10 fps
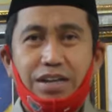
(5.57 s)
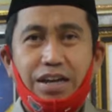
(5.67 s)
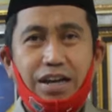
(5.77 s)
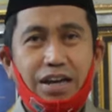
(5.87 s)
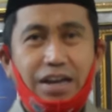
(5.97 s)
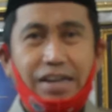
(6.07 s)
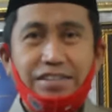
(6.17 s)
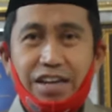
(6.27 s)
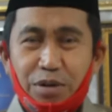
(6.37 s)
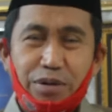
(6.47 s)
Saya
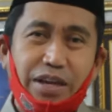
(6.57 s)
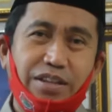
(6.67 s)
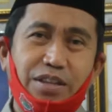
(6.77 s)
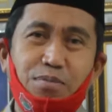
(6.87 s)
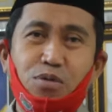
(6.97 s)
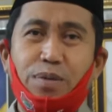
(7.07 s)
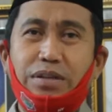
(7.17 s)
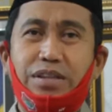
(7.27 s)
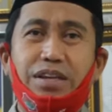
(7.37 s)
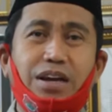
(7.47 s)
Haji Heri Nyati,
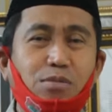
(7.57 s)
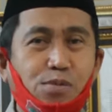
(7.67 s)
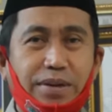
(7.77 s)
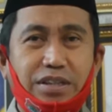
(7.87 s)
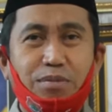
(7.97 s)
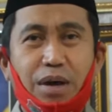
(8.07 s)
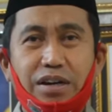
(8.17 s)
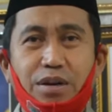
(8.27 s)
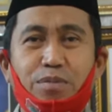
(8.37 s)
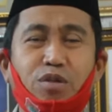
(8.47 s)
Bupati Kabupaten
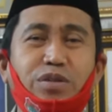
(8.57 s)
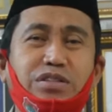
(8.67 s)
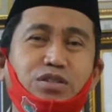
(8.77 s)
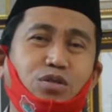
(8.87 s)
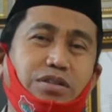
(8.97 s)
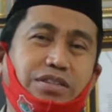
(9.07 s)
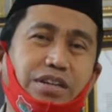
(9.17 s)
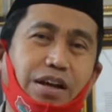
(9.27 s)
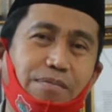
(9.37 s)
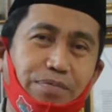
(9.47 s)
Banggai, Provinsi
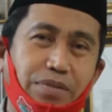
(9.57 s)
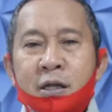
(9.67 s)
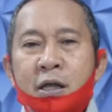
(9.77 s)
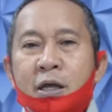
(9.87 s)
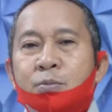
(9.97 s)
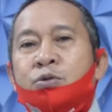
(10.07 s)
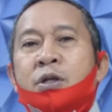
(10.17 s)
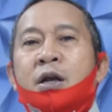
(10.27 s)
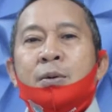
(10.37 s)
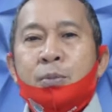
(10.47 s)
Sulawesi Tengah. Saya
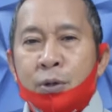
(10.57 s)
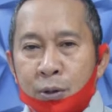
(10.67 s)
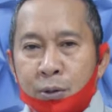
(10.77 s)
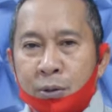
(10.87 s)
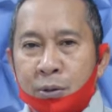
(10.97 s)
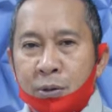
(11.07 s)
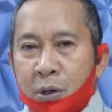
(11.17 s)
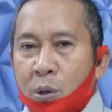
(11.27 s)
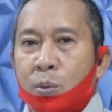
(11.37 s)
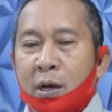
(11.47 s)
Musa Labono,
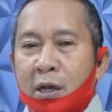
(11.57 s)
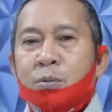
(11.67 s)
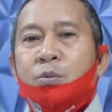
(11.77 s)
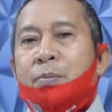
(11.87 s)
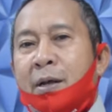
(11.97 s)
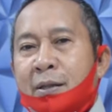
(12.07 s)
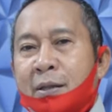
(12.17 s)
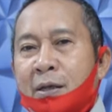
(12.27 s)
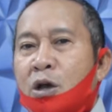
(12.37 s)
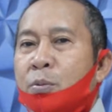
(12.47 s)
Wakil
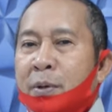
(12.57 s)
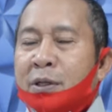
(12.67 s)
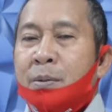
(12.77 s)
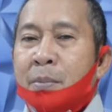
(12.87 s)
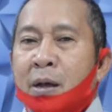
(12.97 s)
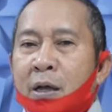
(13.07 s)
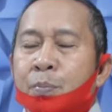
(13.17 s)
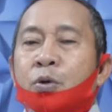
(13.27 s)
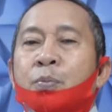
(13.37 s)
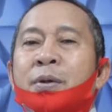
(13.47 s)
Bupati Kabupaten
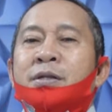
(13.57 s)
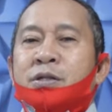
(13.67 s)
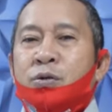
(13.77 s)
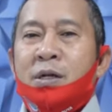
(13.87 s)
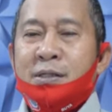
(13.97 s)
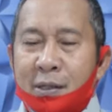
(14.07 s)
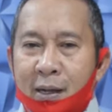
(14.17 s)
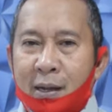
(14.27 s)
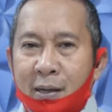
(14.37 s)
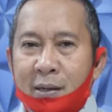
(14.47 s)
Banggai, Provinsi Sulawesi
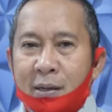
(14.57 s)
Tengah.